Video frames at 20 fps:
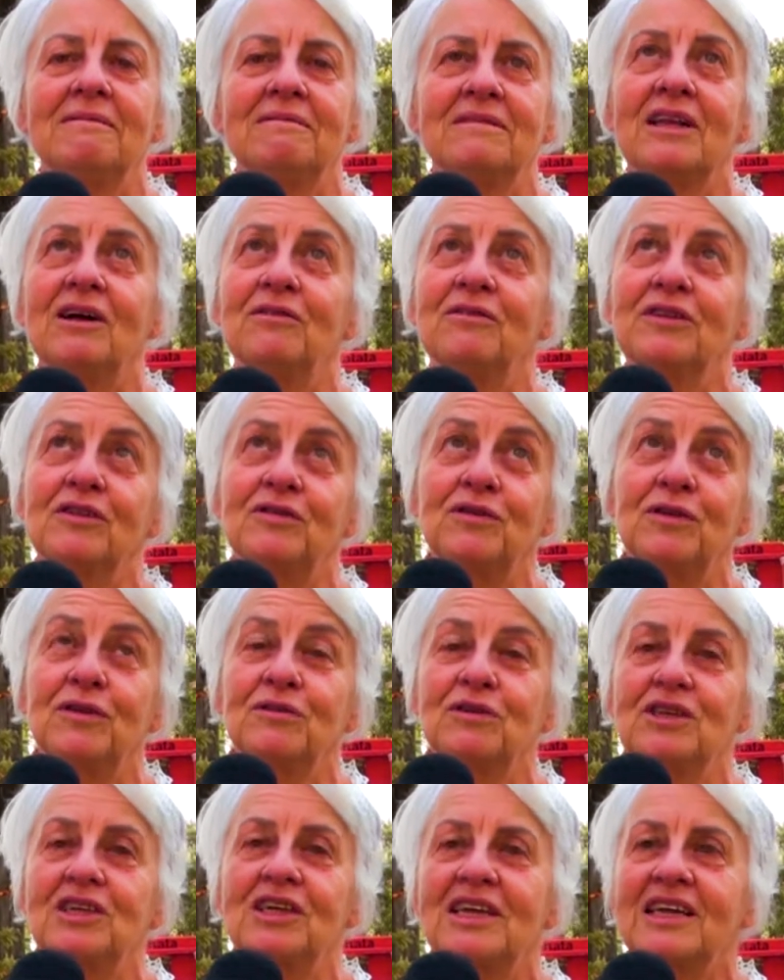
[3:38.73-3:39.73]
Talvez foi
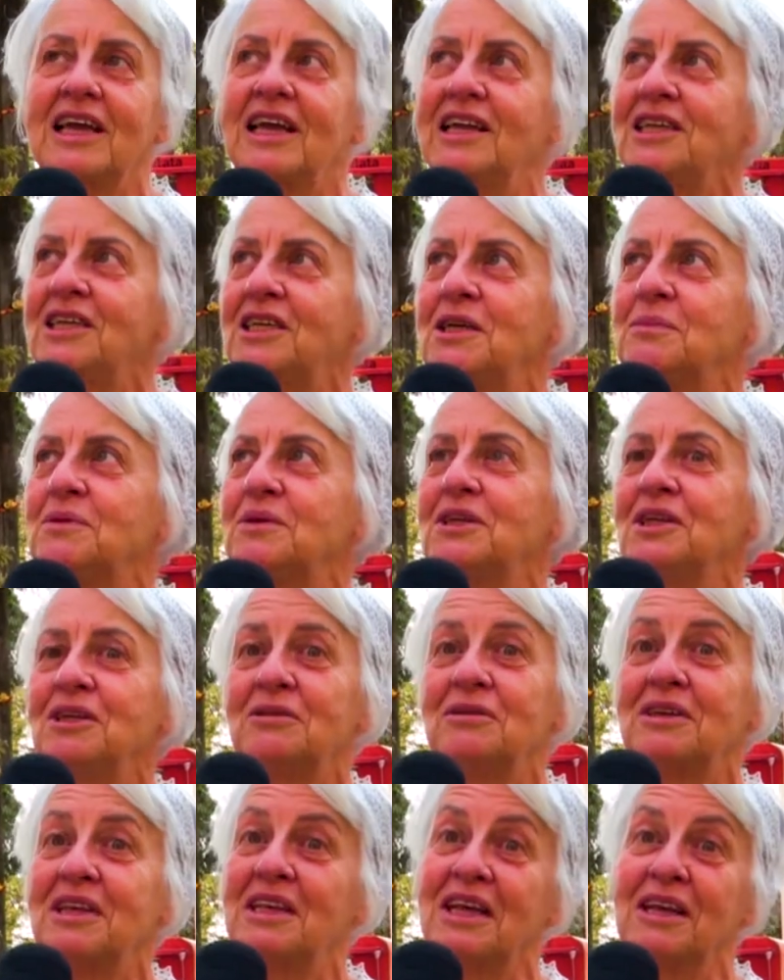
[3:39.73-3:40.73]
um dia quente e
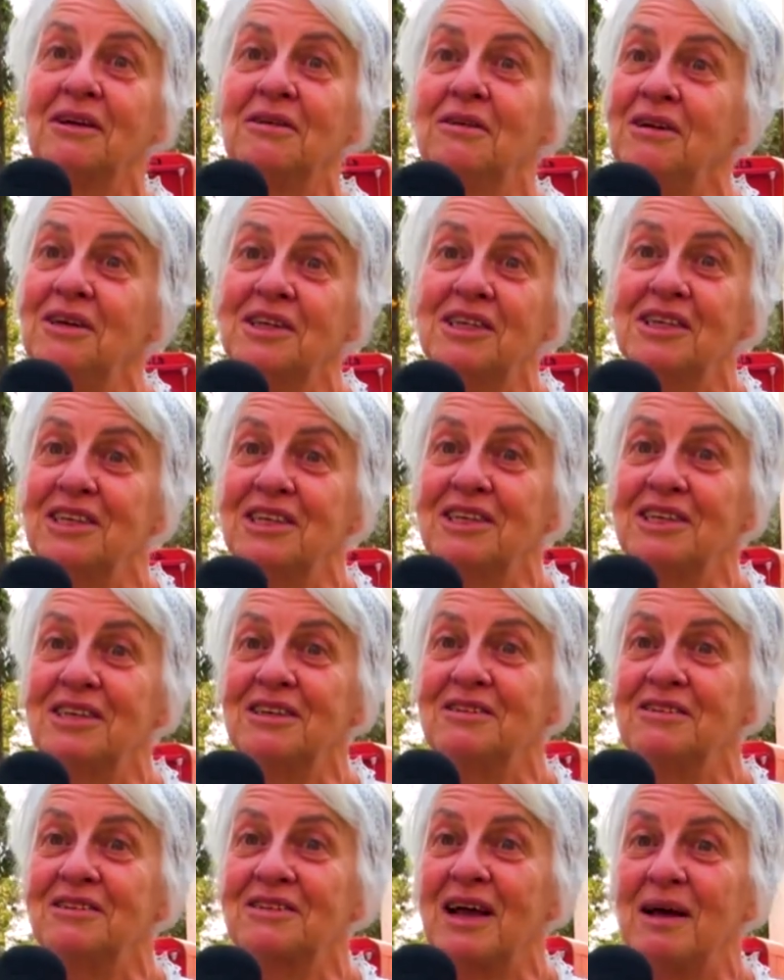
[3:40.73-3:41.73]
bonito que nem hoje, a gente
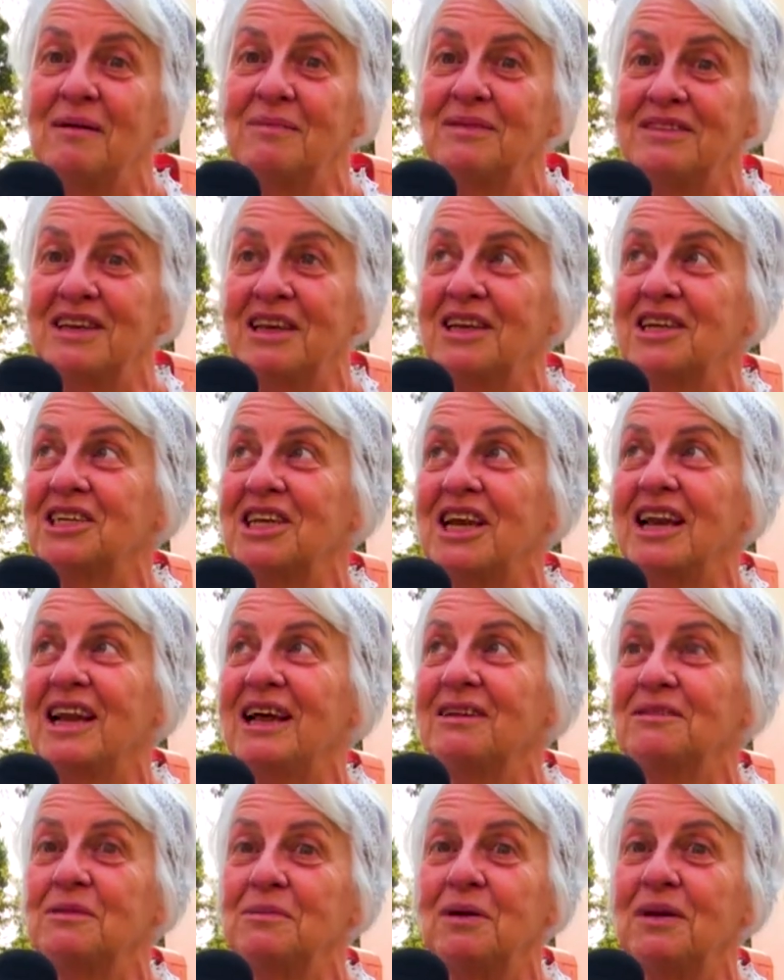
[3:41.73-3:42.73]
não sabe se era
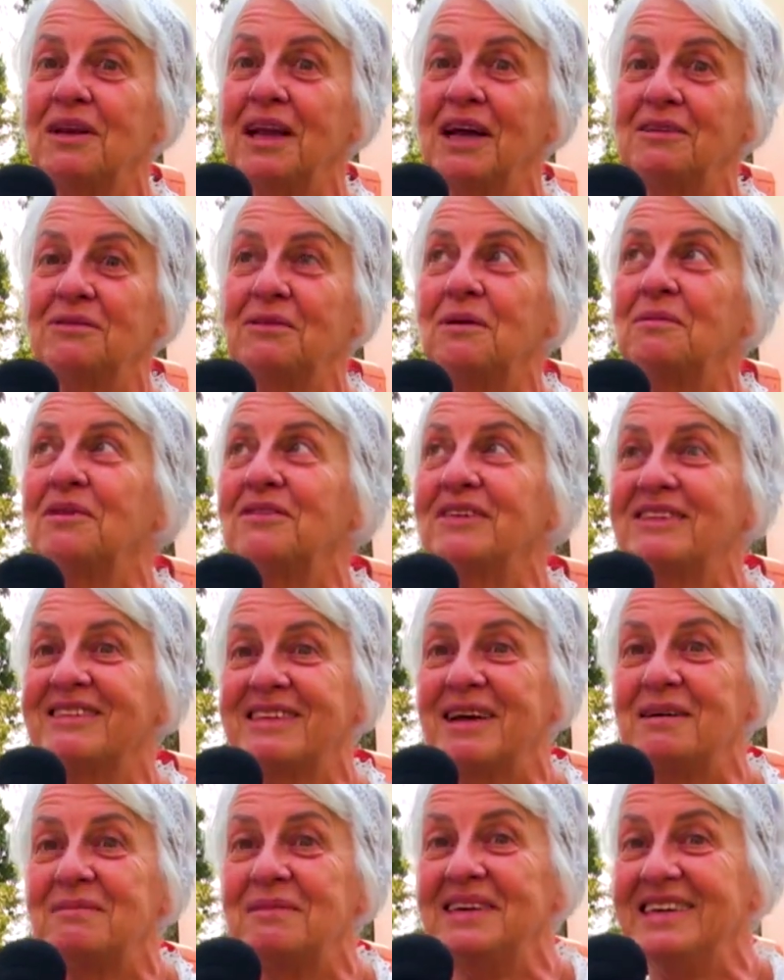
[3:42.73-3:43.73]
gelado e molhado como vai
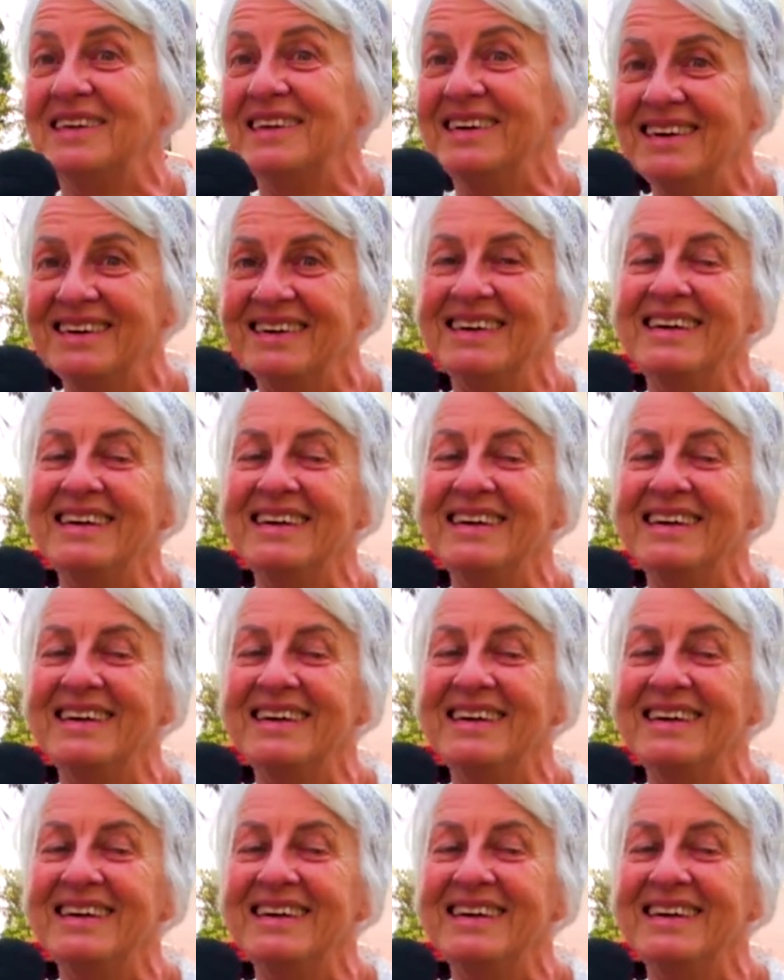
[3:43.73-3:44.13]
ser amanhã,